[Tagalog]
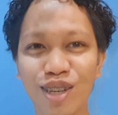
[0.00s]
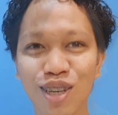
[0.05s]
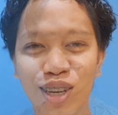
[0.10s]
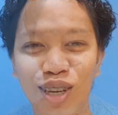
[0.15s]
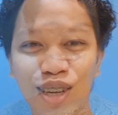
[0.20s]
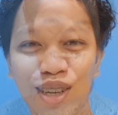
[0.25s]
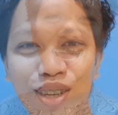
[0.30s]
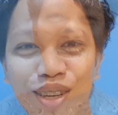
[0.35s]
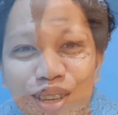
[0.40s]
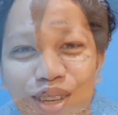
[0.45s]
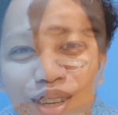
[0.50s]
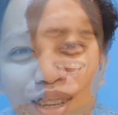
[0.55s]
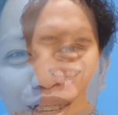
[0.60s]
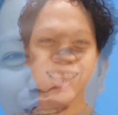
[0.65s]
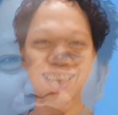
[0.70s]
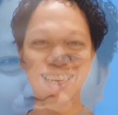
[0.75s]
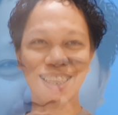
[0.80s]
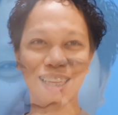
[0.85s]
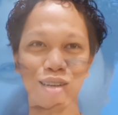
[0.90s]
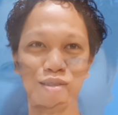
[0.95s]
Ayan. I
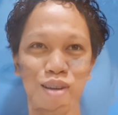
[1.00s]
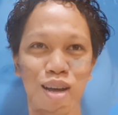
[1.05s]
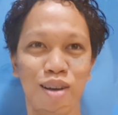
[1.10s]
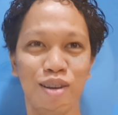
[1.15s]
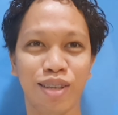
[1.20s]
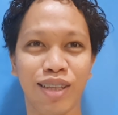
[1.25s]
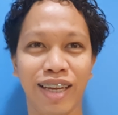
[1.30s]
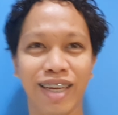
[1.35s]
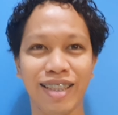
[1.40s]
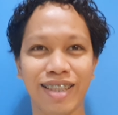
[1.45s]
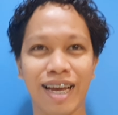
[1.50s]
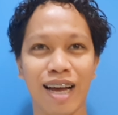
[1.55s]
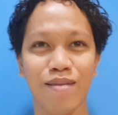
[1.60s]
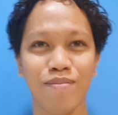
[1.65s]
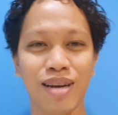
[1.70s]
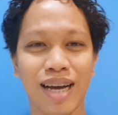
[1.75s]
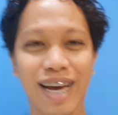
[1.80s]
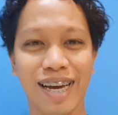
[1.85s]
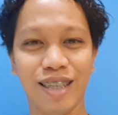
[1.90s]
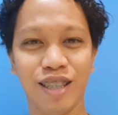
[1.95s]
think nakuha ko na yung
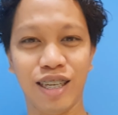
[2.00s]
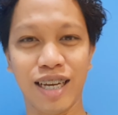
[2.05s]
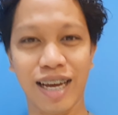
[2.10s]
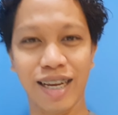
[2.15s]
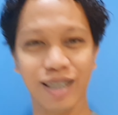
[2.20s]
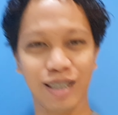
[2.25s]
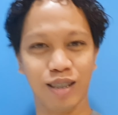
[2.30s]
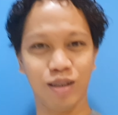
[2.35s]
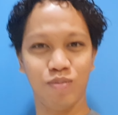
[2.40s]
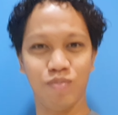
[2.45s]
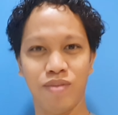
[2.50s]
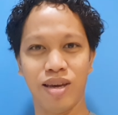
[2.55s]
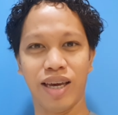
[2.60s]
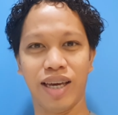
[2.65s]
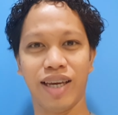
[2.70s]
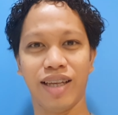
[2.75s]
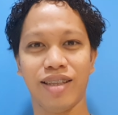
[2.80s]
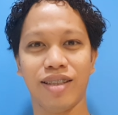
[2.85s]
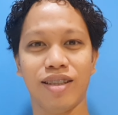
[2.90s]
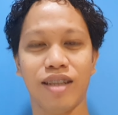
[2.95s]
tamang
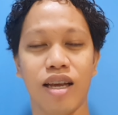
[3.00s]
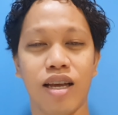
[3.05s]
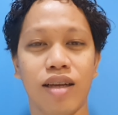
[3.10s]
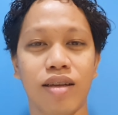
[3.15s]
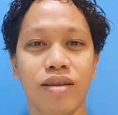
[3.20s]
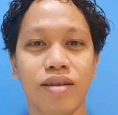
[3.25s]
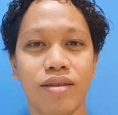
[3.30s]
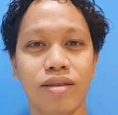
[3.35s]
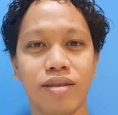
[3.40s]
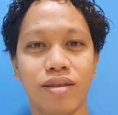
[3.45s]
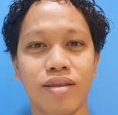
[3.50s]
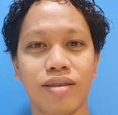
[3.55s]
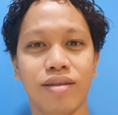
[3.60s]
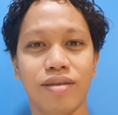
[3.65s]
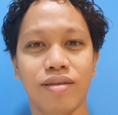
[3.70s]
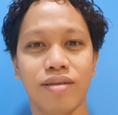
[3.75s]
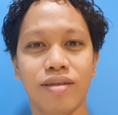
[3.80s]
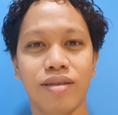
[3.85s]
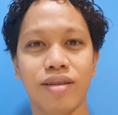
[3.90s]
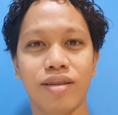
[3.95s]
adjustment.
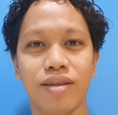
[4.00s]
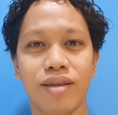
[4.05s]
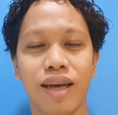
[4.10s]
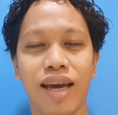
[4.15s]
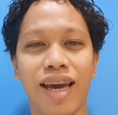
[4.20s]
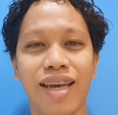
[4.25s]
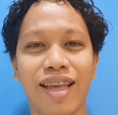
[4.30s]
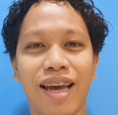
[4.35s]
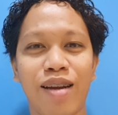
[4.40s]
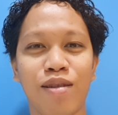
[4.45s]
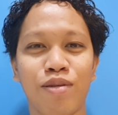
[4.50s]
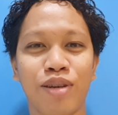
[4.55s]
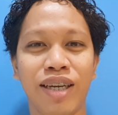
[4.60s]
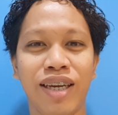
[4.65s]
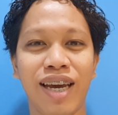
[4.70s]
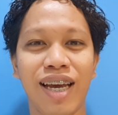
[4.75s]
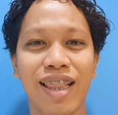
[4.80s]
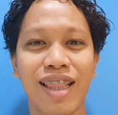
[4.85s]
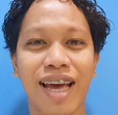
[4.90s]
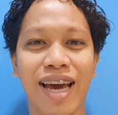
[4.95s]
And I
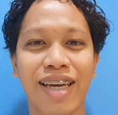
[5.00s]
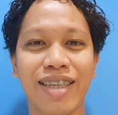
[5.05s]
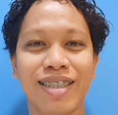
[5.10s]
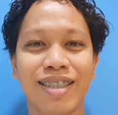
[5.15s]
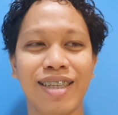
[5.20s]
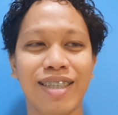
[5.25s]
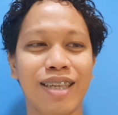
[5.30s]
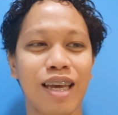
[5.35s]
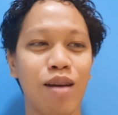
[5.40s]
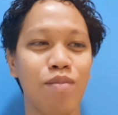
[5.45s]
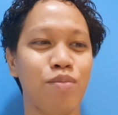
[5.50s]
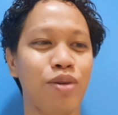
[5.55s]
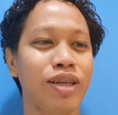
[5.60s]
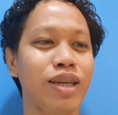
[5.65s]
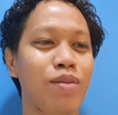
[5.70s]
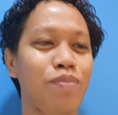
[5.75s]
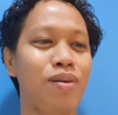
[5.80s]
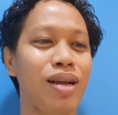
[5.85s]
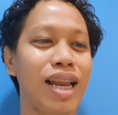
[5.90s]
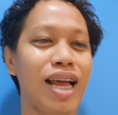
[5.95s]
realized December
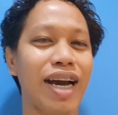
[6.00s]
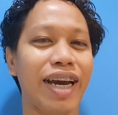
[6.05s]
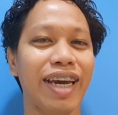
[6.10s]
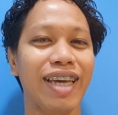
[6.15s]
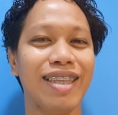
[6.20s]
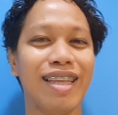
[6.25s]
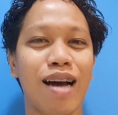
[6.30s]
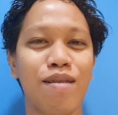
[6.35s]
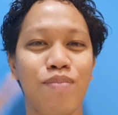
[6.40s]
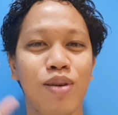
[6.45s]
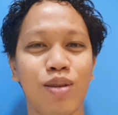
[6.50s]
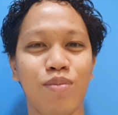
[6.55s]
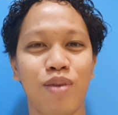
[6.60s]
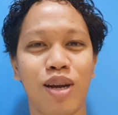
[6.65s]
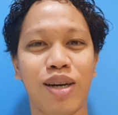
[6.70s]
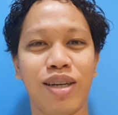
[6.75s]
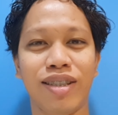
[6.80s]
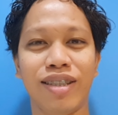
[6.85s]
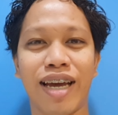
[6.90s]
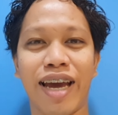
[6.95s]
na pala kaya dapat
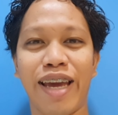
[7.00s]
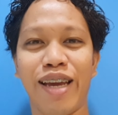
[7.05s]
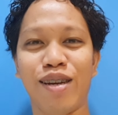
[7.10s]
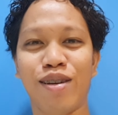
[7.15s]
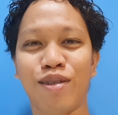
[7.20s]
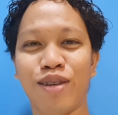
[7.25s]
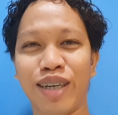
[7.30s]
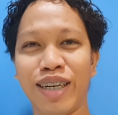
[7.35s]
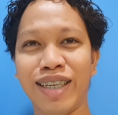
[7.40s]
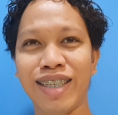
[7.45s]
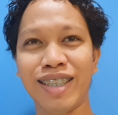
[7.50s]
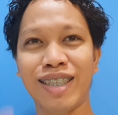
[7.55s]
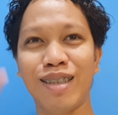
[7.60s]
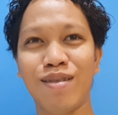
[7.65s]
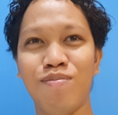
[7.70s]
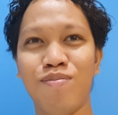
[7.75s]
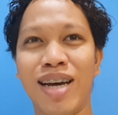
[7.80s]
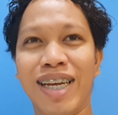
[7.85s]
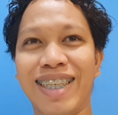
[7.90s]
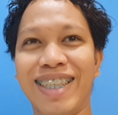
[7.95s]
meron tayong
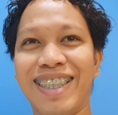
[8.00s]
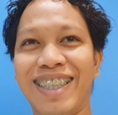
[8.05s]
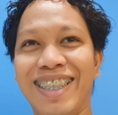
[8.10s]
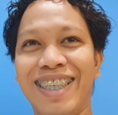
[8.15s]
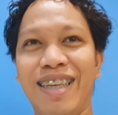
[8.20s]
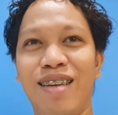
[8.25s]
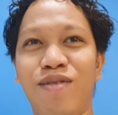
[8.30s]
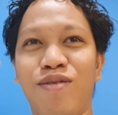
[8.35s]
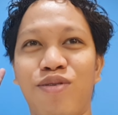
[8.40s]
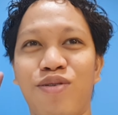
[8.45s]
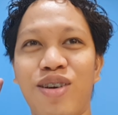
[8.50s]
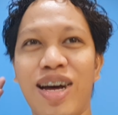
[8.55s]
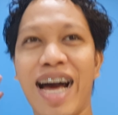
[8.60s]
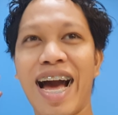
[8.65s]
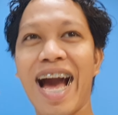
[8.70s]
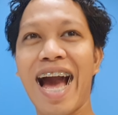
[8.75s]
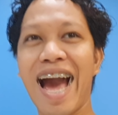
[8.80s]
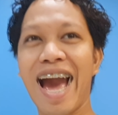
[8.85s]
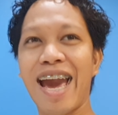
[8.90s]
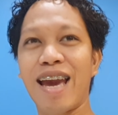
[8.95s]
Christmassy
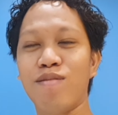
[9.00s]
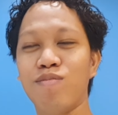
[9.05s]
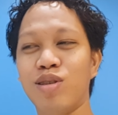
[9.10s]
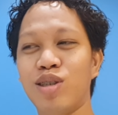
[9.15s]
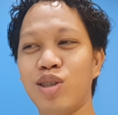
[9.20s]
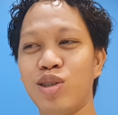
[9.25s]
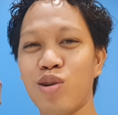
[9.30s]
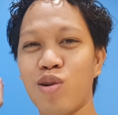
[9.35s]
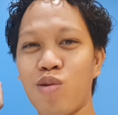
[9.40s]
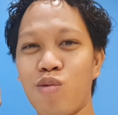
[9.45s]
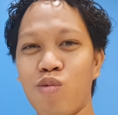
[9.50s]
vibes. So,